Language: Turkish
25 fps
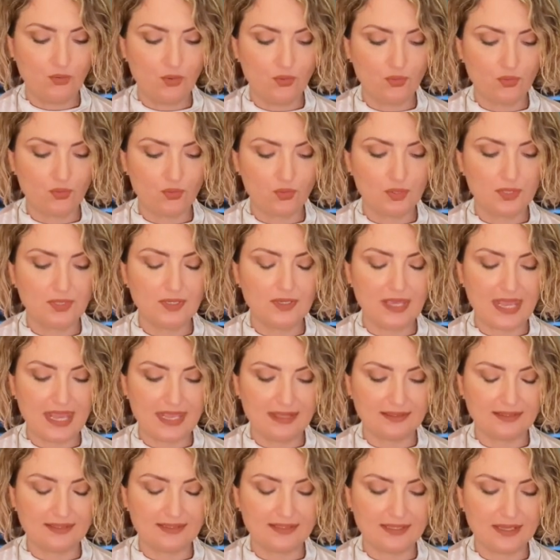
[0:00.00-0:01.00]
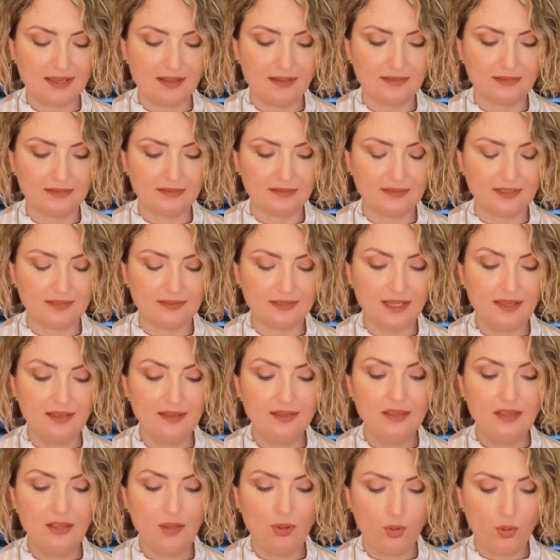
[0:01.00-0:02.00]
döngüsü etkisi altında
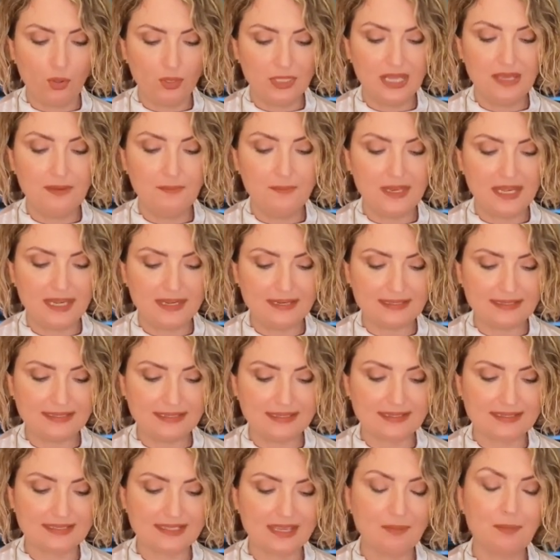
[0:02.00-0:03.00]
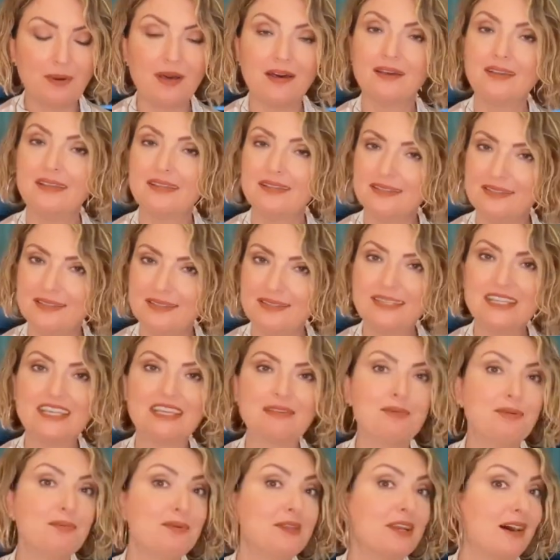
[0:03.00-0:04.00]
da olabilirsiniz. Ama sizin
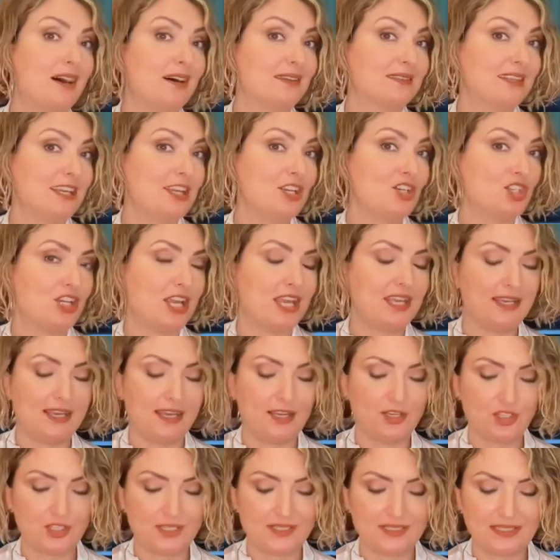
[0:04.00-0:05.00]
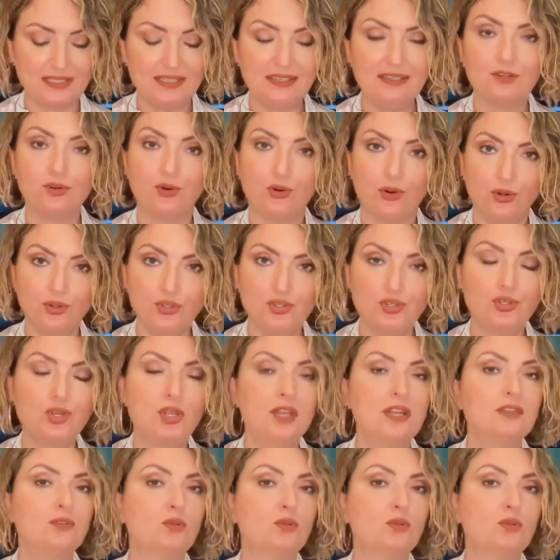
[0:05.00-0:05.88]
gibi bir ateş enerjisi koç.